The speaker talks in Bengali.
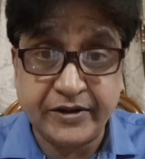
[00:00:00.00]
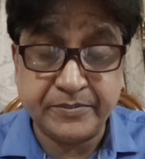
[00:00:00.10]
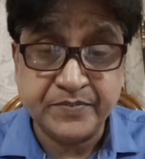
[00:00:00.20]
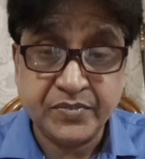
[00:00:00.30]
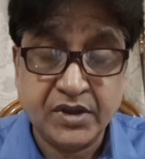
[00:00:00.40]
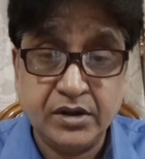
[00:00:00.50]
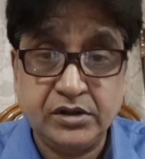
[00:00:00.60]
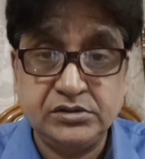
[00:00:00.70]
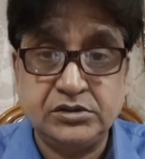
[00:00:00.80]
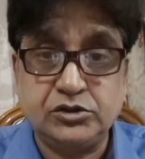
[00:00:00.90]
নাই
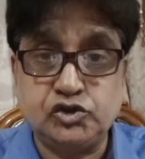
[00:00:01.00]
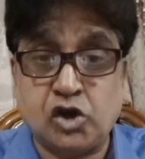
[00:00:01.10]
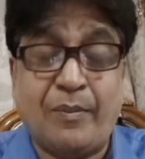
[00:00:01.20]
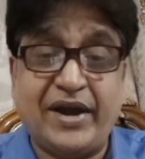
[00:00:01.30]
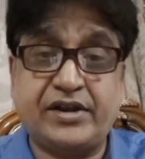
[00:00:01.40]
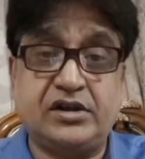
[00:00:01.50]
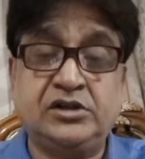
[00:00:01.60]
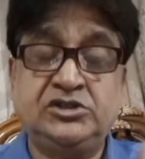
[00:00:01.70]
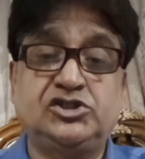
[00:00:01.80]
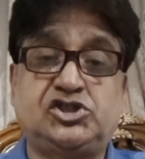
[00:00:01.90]
সবার
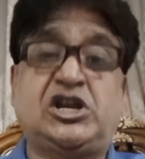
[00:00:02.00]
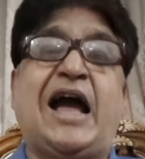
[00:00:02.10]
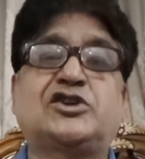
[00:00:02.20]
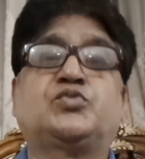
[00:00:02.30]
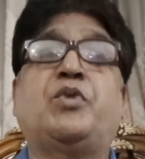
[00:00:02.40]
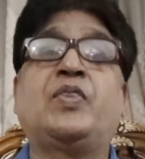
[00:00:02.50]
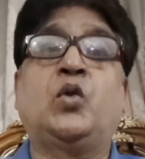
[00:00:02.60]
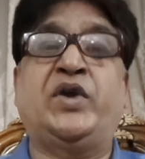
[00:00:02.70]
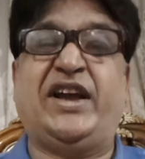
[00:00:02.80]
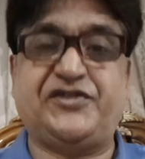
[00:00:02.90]
শ্বাস বন্ধ
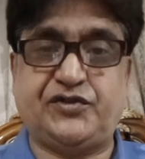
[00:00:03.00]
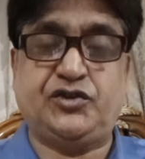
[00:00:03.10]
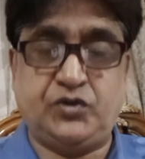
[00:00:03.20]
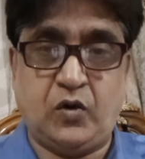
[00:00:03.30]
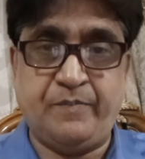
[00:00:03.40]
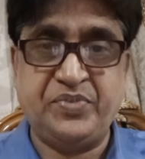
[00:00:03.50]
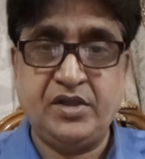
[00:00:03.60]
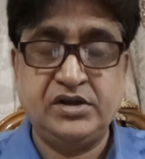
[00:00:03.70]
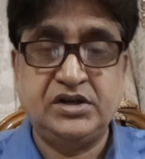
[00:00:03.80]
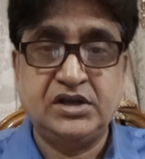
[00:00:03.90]
হয়ে আসতেছিল
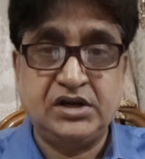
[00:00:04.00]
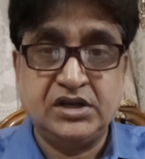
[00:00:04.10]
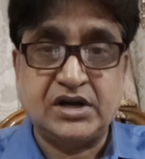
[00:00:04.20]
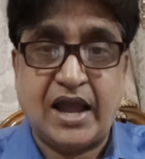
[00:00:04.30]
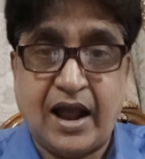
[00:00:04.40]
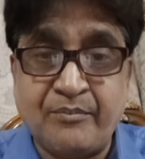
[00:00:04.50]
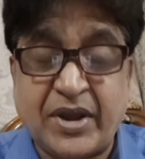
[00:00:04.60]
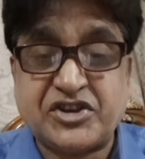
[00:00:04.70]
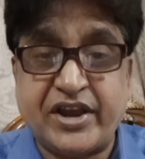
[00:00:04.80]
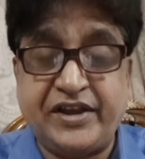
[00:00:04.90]

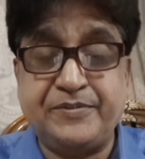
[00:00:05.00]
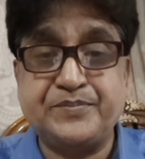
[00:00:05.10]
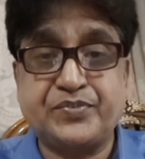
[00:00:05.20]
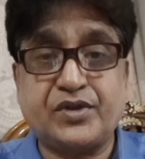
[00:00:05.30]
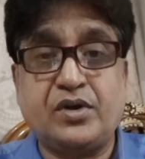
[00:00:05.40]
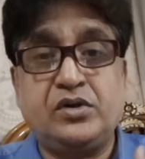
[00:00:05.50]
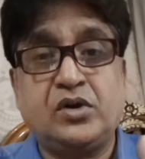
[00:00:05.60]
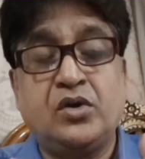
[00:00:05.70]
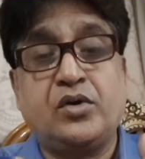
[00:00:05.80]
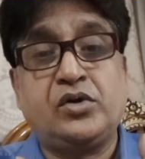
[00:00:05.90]
আমরা সেই
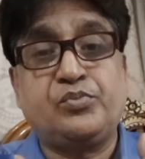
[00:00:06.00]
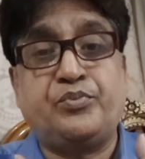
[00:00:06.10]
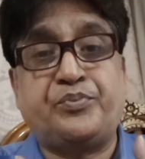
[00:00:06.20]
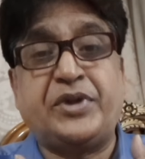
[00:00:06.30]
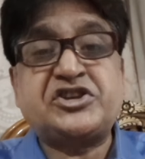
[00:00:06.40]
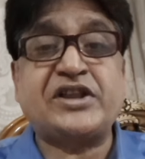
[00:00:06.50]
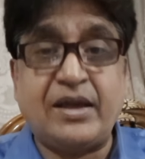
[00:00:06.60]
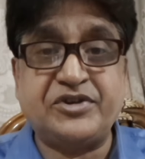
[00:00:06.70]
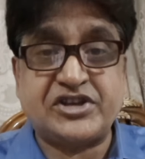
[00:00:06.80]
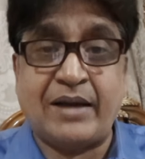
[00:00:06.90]
প্রেস
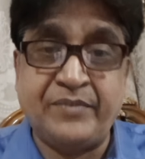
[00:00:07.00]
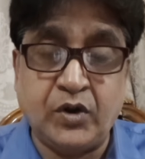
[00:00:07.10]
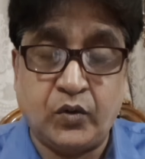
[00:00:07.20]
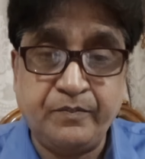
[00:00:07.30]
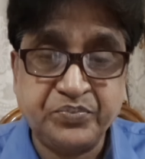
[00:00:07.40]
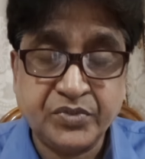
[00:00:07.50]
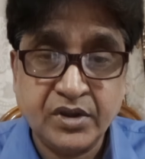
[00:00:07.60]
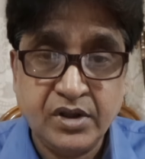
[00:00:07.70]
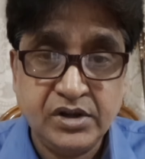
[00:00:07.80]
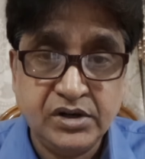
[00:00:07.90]
ক্লাবের সামনেও
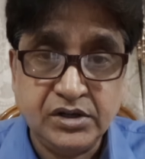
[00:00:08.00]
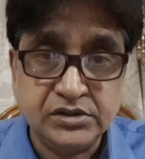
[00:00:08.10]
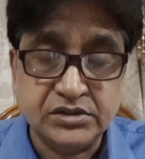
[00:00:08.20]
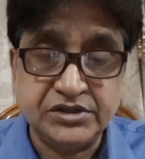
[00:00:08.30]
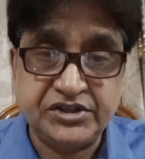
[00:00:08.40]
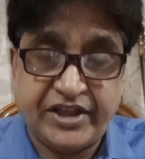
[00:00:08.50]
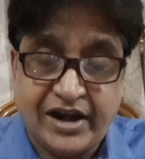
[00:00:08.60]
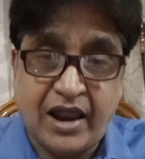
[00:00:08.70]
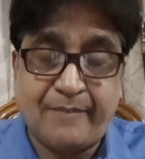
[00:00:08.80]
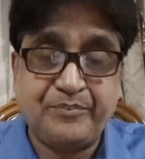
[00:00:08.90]

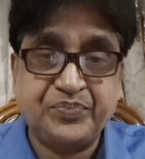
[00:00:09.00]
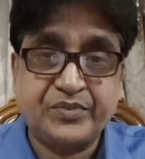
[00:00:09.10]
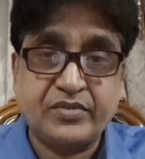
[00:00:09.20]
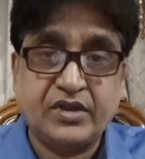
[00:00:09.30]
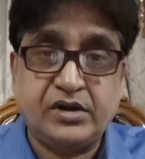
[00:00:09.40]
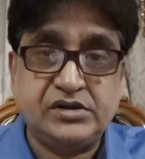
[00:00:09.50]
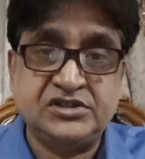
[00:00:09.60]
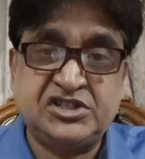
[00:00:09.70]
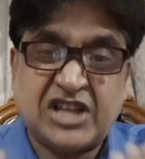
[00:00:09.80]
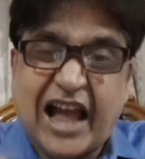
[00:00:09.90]
দেখলাম
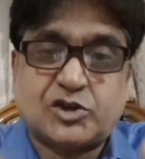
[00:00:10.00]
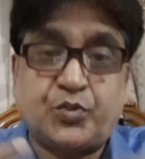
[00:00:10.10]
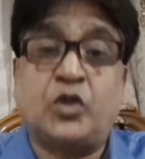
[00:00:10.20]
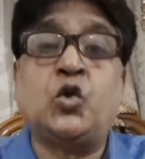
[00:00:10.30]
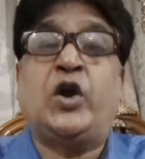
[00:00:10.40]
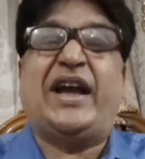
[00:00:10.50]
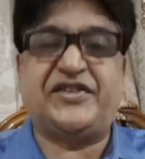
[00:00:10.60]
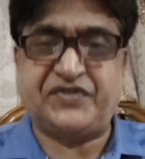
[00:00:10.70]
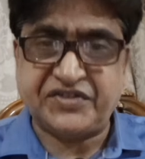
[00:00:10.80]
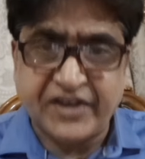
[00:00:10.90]
শ্বাস বন্ধ হয়ে
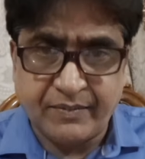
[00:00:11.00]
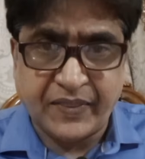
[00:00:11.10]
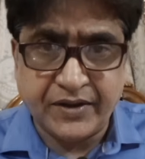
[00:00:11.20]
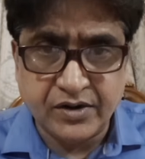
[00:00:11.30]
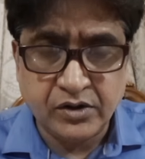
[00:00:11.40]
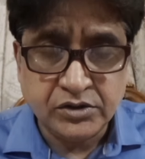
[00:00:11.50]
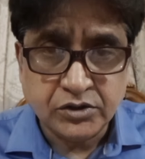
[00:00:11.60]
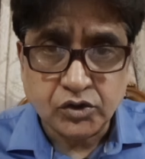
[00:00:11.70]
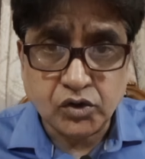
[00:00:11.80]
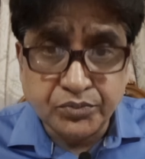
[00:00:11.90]
আসতেছে আমাদের
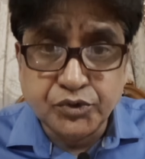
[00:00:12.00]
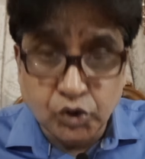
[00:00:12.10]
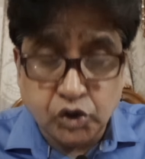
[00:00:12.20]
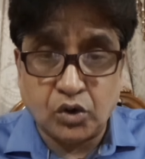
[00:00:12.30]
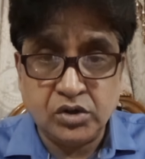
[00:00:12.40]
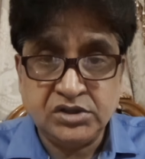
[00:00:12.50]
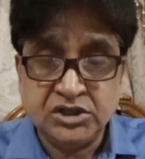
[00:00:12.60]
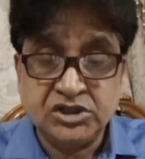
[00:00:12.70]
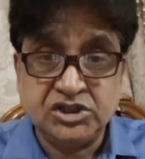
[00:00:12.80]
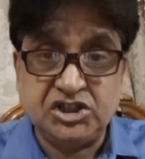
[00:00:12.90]
খুব দ্রুত
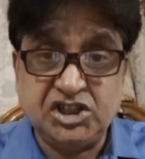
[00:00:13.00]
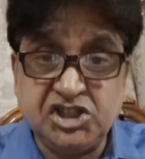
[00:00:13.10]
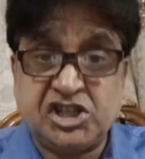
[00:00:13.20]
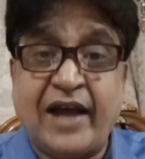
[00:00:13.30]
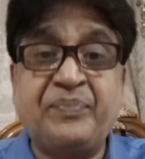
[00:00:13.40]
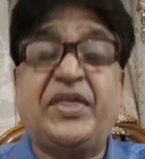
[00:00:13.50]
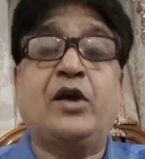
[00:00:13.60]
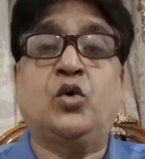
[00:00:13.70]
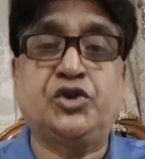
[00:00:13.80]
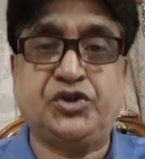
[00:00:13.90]
স্থান ত্যাগ
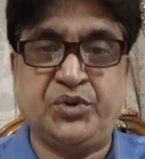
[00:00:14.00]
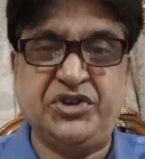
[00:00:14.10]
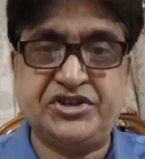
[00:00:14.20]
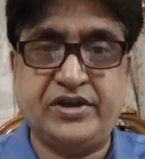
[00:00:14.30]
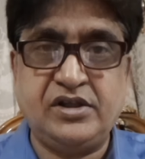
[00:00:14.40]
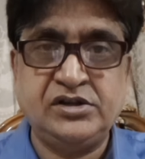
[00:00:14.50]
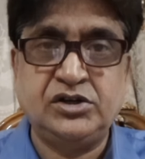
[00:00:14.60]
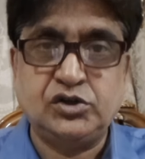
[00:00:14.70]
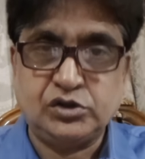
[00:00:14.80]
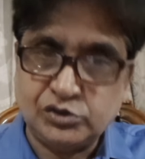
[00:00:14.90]
করতে হয়েছে
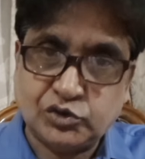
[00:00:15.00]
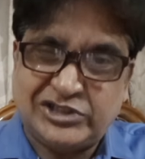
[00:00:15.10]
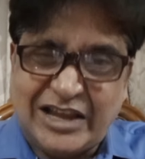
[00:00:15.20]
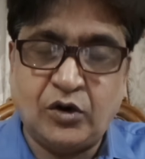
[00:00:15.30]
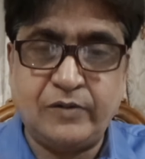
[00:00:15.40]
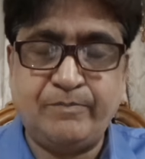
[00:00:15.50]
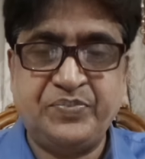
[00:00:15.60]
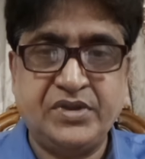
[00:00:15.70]
তো যাই হোক